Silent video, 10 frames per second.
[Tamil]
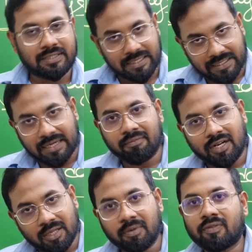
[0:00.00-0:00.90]
செகண்ட்
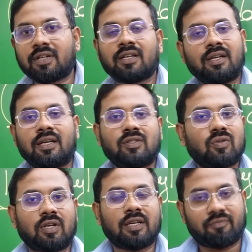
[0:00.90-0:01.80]
வாலியூமை விட்டுருங்கன்னு
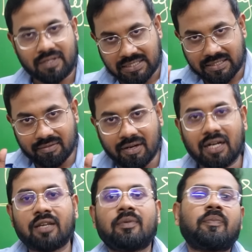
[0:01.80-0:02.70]
சொல்லலை ஃபஸ்ட்டு
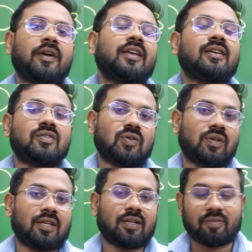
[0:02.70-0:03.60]
வாலியூமை படிங்கன்னு
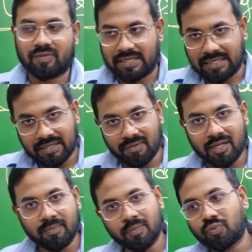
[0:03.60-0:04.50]
சொல்கிறேன் செகண்ட்
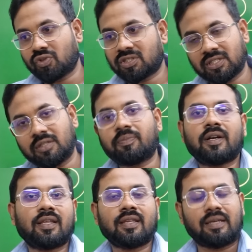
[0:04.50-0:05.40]
வாலியூமை பிடிச்சிட்டு இது
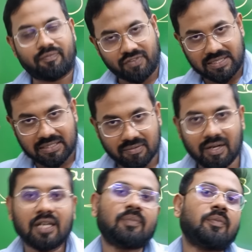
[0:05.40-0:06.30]
பண்ணாதீங்க ஃபஸ்ட்டு
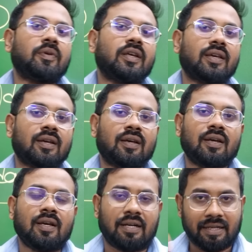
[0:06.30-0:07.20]
வாலியூமை படிங்க
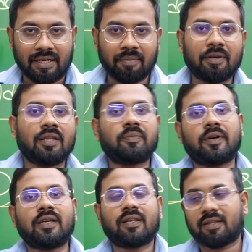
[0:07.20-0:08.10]
நிறைய பேர் அது
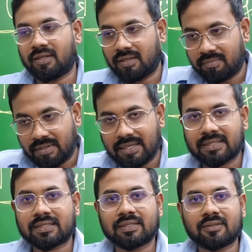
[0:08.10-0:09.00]
படிக்கிறது இல்லை
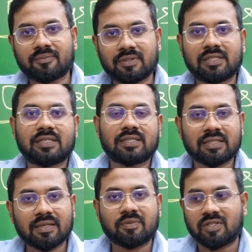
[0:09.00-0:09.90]
மேக்ஸு ஃபிசிக்ஸு
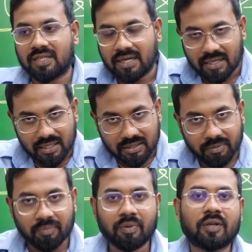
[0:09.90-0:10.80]
கெமிஸ்ட்ரி
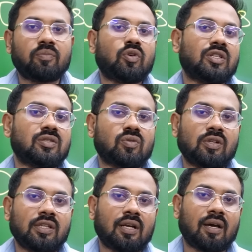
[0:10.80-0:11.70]
எல்லாத்துக்கும் இம்பார்ட்டன்ட் போட்டாச்சு
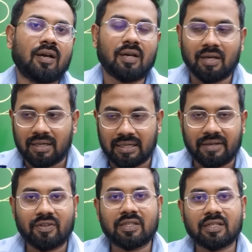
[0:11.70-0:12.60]
டுவெல்த்துக்கெலாம்
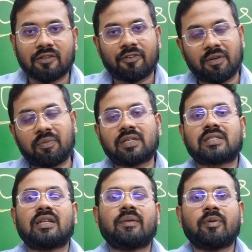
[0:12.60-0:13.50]
லெவன்த்துக்கு ஃபைவ்
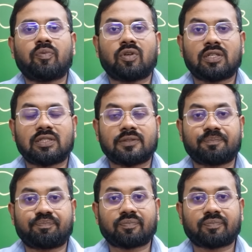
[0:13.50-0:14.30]
மார்க்ஸ் எல்லாமே போட்டாச்சு